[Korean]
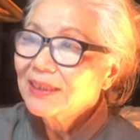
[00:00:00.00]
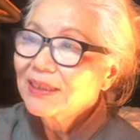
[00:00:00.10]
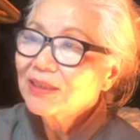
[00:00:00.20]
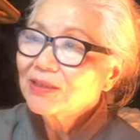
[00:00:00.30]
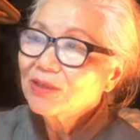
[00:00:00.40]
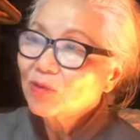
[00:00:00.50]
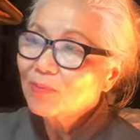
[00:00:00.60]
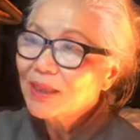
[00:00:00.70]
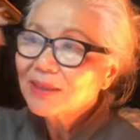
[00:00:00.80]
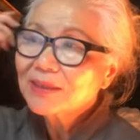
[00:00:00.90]
이런 이유로
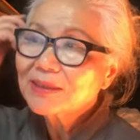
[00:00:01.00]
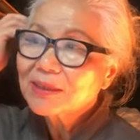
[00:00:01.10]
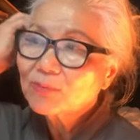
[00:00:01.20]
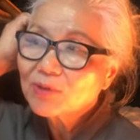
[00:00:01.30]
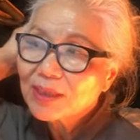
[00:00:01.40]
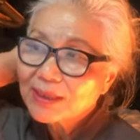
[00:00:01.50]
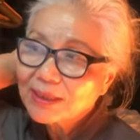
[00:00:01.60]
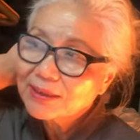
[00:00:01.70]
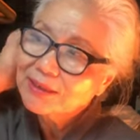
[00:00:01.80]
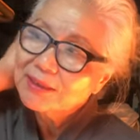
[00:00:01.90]
많은
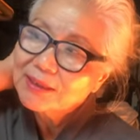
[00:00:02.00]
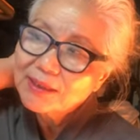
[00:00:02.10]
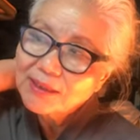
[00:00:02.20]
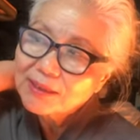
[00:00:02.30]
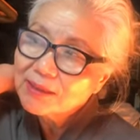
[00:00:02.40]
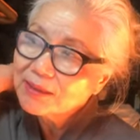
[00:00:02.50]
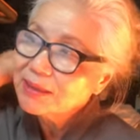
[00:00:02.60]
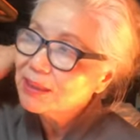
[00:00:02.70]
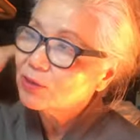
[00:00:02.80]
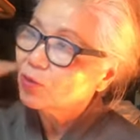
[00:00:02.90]
전문가는
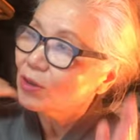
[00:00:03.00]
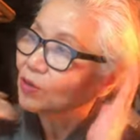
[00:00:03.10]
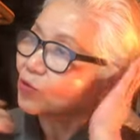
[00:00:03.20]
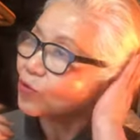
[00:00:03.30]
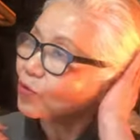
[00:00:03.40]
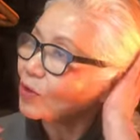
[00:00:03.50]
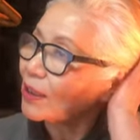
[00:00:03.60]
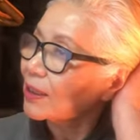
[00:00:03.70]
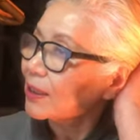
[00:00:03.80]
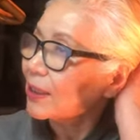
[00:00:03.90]
걷기나 조깅
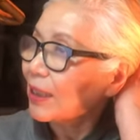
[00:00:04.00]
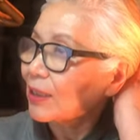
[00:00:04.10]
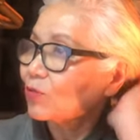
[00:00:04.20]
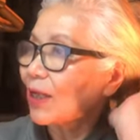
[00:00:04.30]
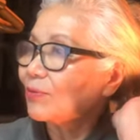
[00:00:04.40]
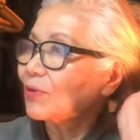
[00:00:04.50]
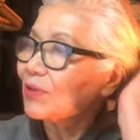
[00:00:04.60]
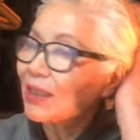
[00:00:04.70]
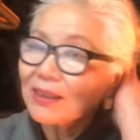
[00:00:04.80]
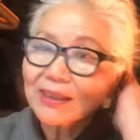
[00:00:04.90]
수준의 아주 가벼운
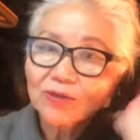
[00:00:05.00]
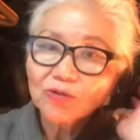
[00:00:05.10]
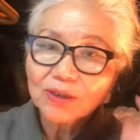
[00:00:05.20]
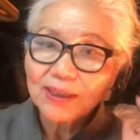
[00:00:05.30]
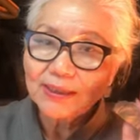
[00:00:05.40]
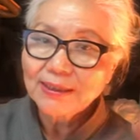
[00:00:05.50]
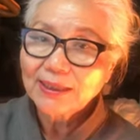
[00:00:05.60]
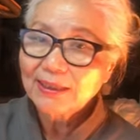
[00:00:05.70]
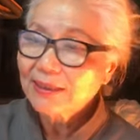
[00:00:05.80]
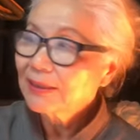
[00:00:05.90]
달리기를
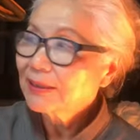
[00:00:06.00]
추천한다.